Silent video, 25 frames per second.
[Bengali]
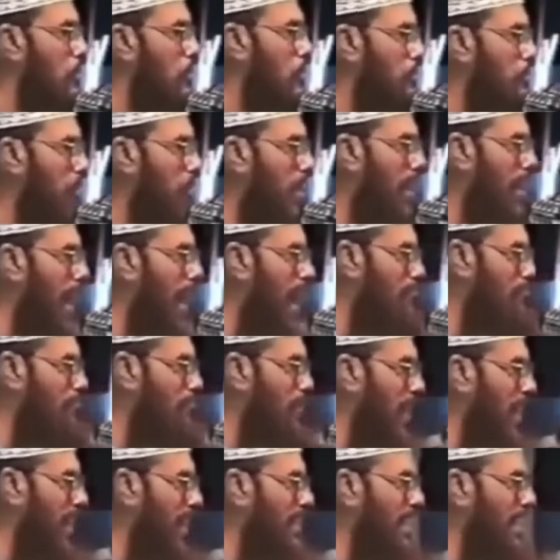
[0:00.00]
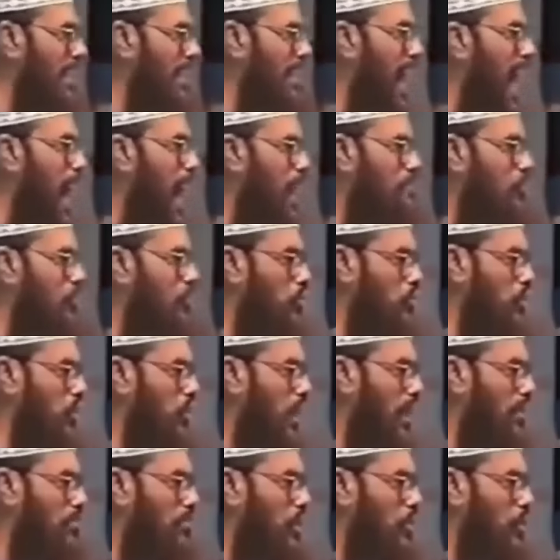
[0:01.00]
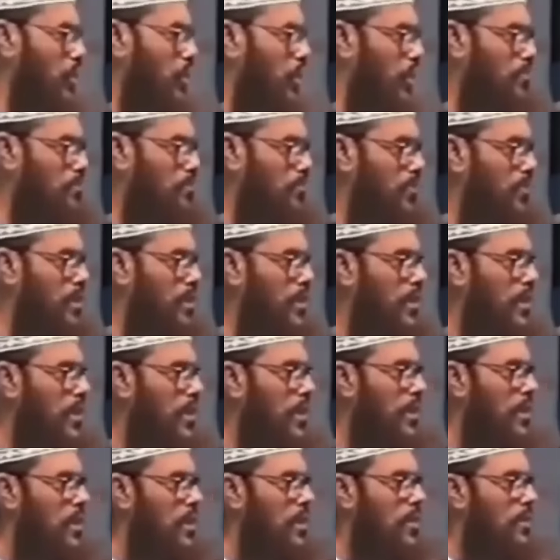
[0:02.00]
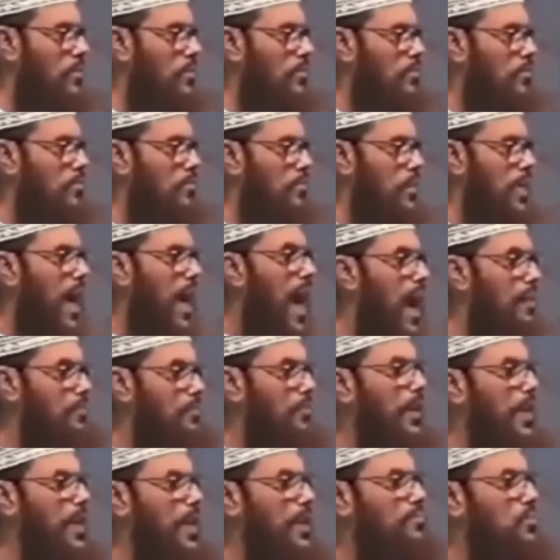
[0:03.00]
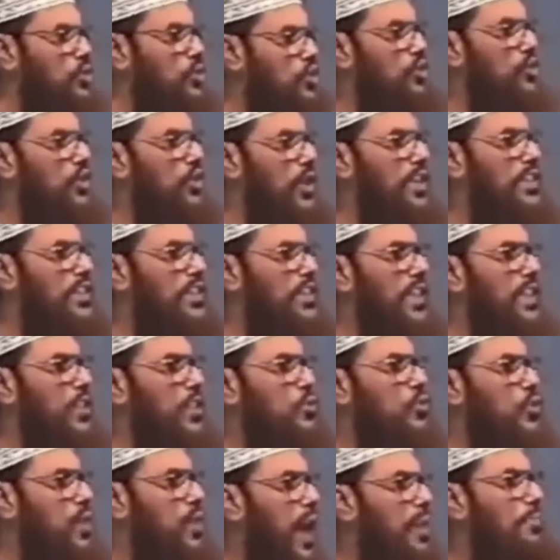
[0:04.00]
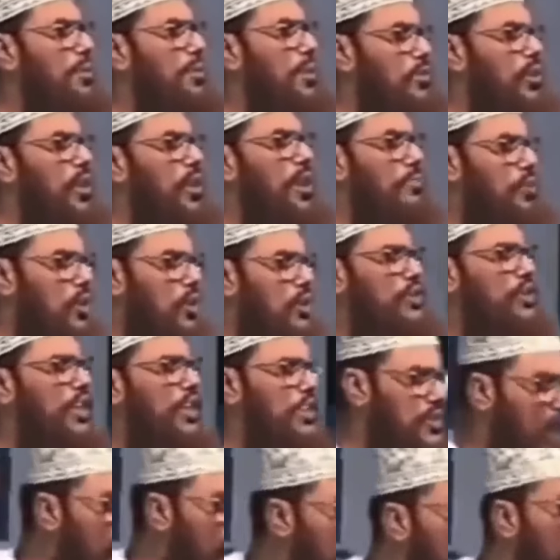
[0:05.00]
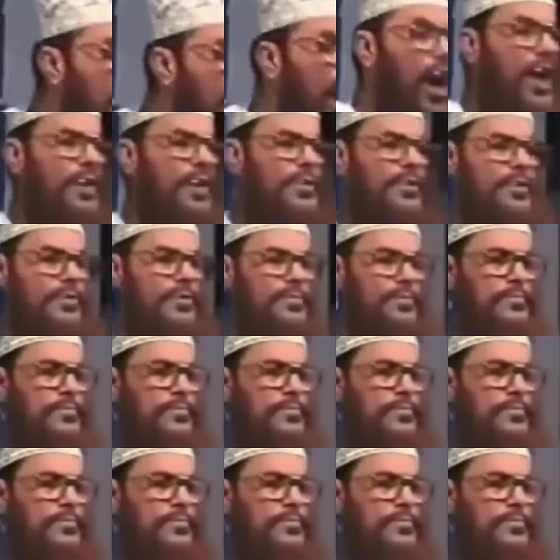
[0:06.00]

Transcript: সুতরাং আপনারা কি কা পুরুষের মতো কাফের মুশ্রিকদের গোলামি করে মরতে চান